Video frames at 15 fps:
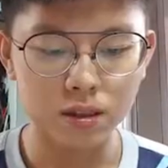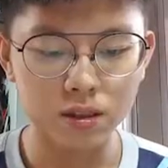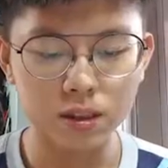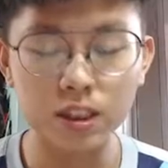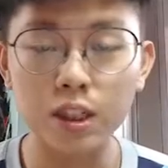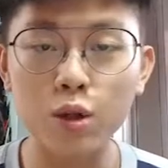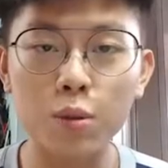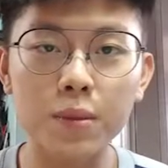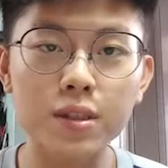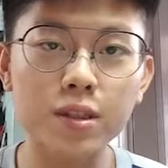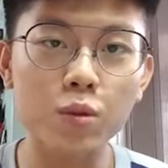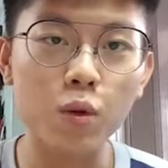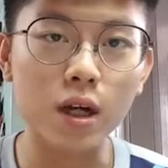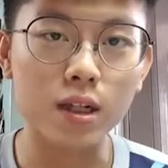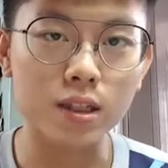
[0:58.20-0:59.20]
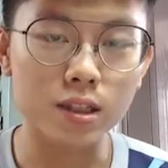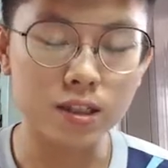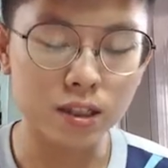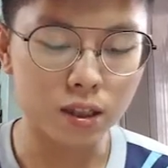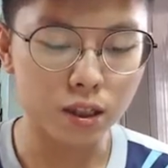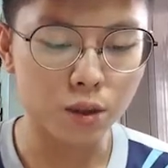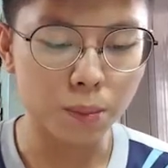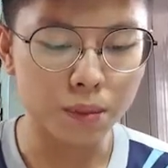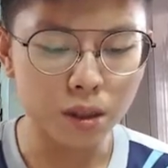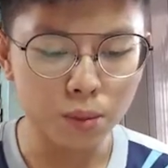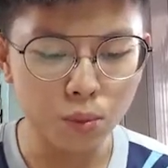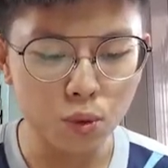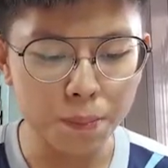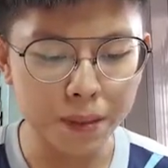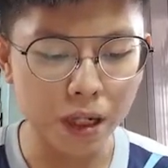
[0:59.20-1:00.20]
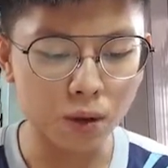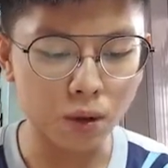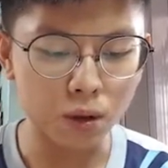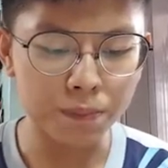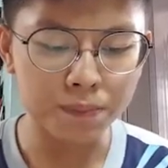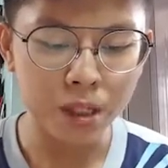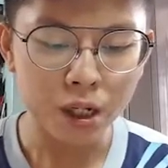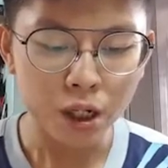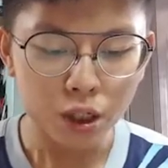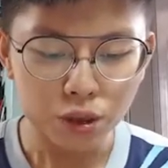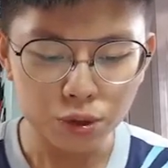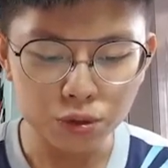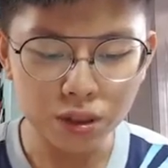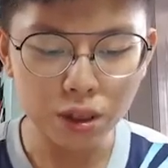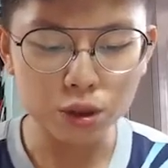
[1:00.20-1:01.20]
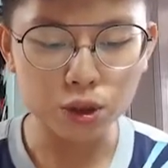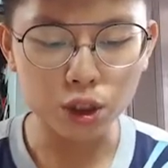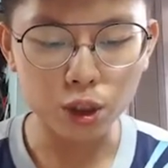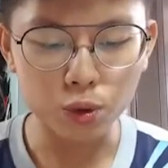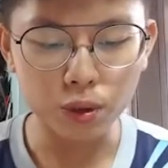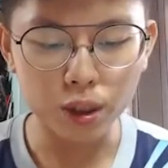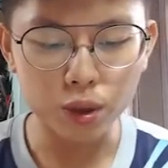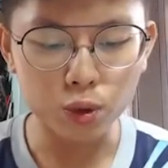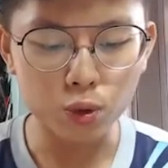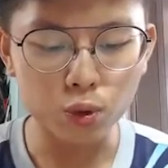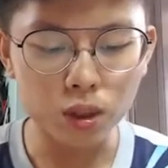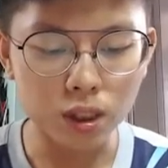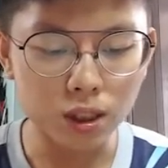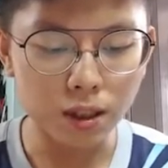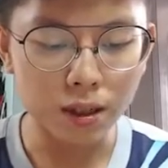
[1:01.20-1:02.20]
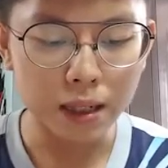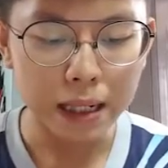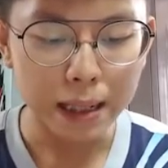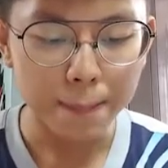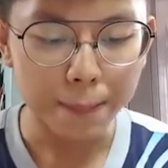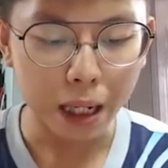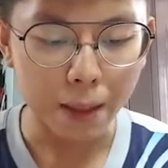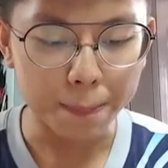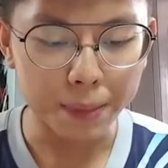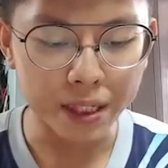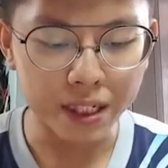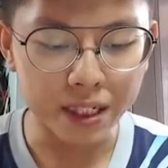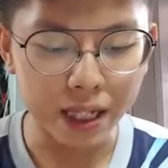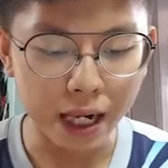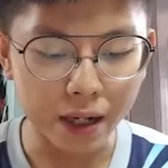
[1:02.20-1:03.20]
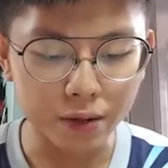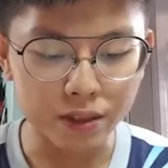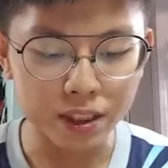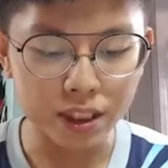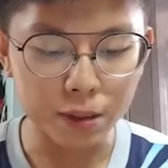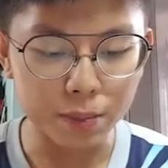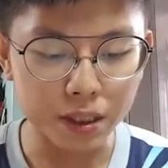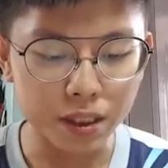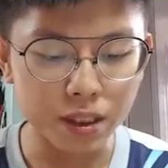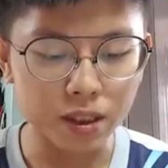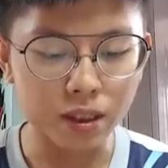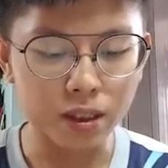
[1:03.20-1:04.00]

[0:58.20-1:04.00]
今天我们的网课呢，我们的目标哦，就是要学会如何把 PLDP